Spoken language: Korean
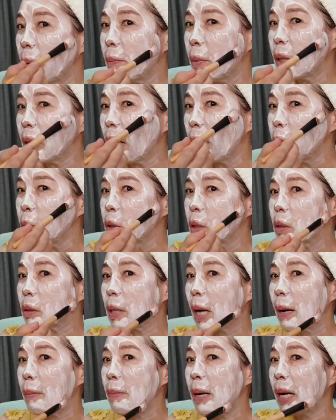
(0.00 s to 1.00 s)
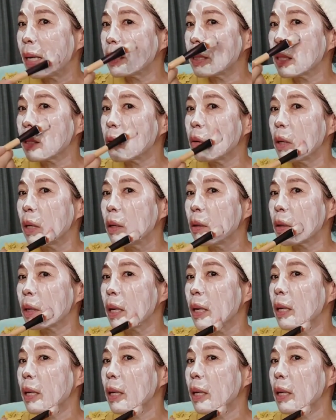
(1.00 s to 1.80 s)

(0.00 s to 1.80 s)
지난번에 해보셔서 아마 아실 거예요.